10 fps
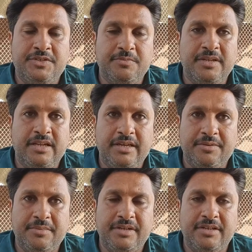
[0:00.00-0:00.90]
बसमीम
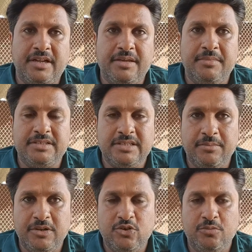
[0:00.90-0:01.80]

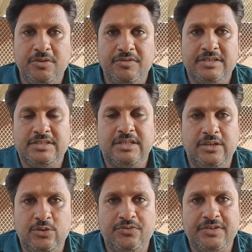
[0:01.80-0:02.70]
अल्लाम
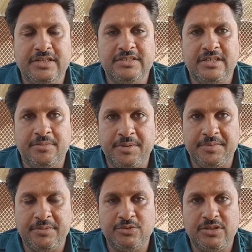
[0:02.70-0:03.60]
हेलो फ्रेंड्स
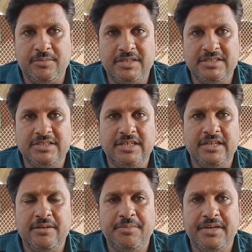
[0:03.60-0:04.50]
हबीब कबूतरबाजी
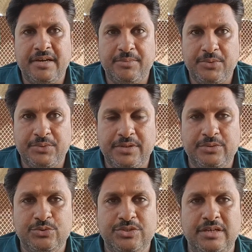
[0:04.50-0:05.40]
चैनल में आप लोगों का
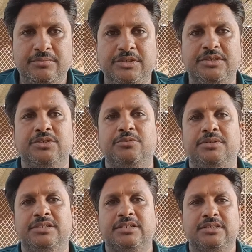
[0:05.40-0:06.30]
खुश आमदीद
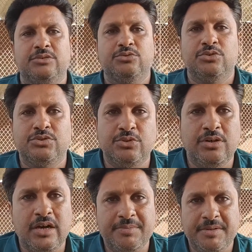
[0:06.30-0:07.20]
उम्मीद करता हूं
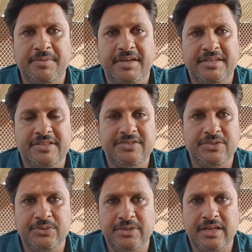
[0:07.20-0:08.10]
दोस्तों आप सब खैरियत
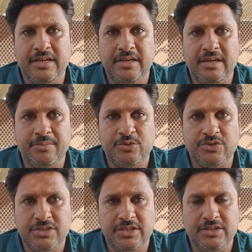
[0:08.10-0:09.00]
से होंगे अल्लाह आपको
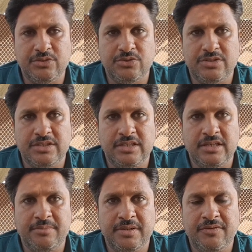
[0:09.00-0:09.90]
सेहत तंदुस्ती
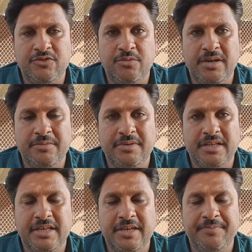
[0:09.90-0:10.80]
दे अपने हिफ्ज़ोमान में
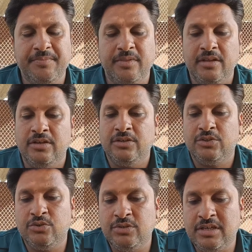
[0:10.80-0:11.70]
रखे
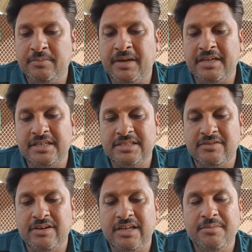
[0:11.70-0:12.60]
तो एक भाई का
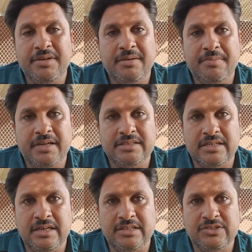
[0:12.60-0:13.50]
सवाल है मेरे पास
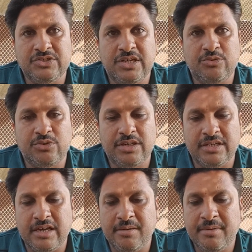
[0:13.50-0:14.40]
आर्यन शाह उनका
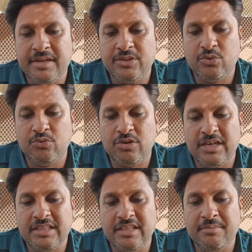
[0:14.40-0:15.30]
नाम है तो वो
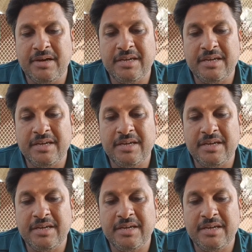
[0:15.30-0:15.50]
कहते हैं